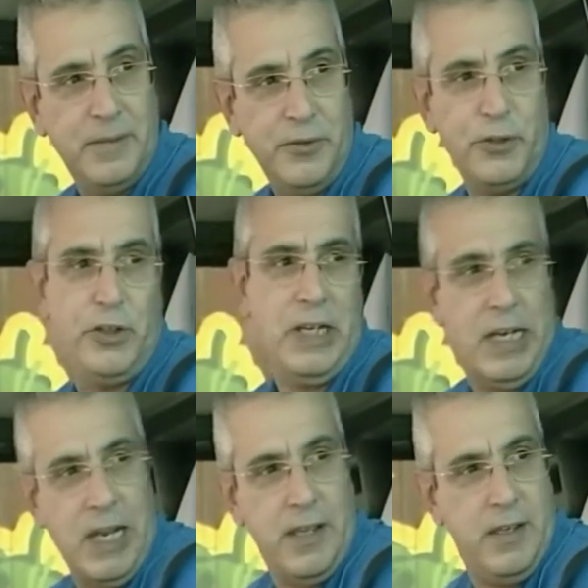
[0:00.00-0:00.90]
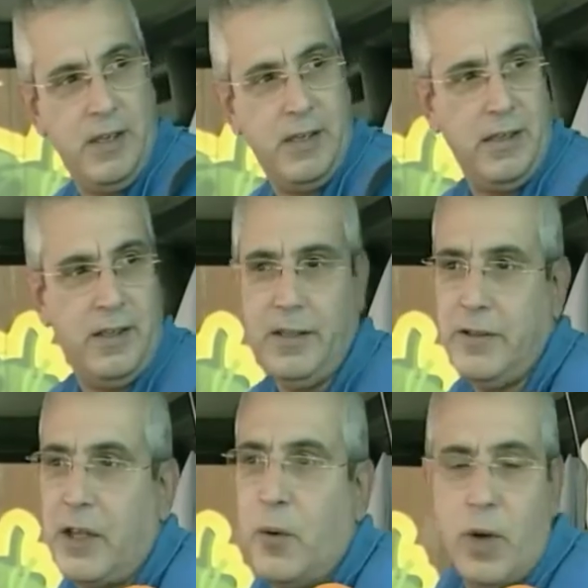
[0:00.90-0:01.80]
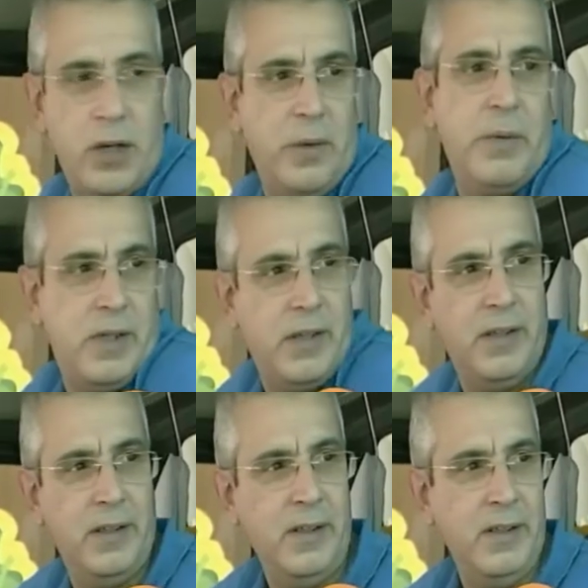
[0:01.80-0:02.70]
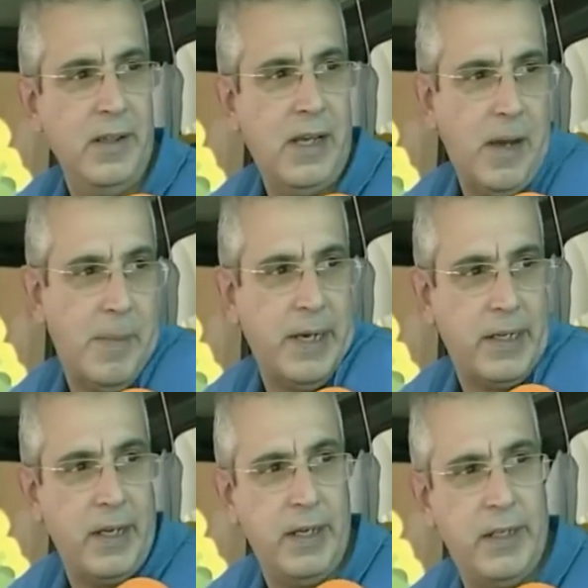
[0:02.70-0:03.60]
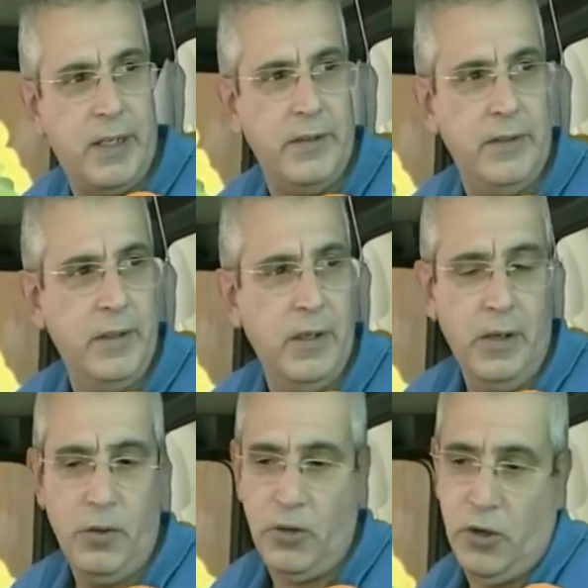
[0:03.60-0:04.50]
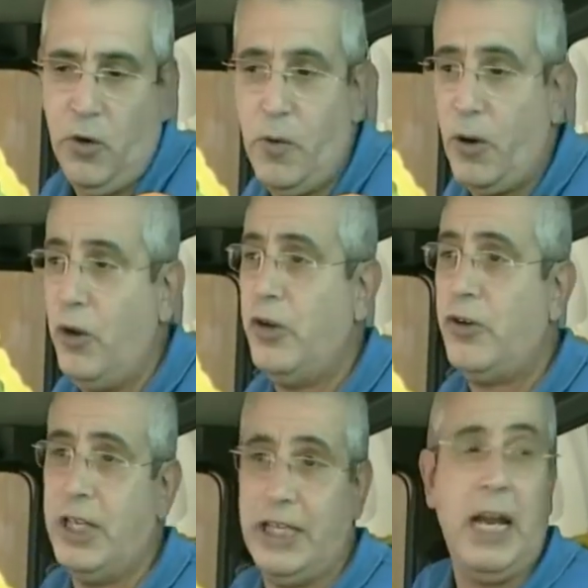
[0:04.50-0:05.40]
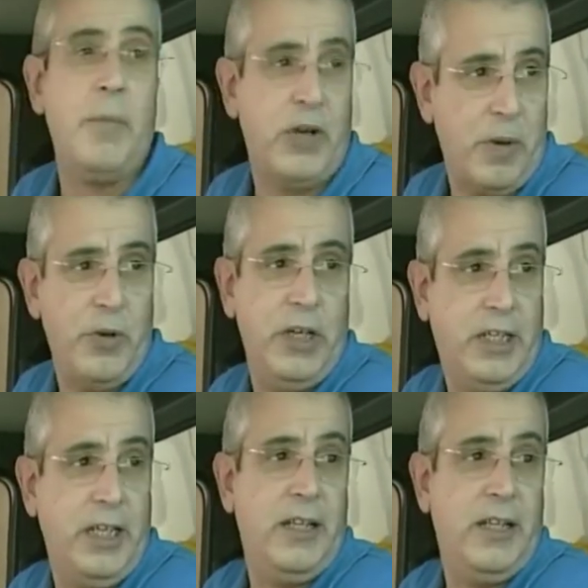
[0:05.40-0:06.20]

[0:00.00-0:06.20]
Yo estoy en la calle y seis hueco, pues aparcas y tal, ¿no? Lo que no es lógico es que tengamos que poner ticket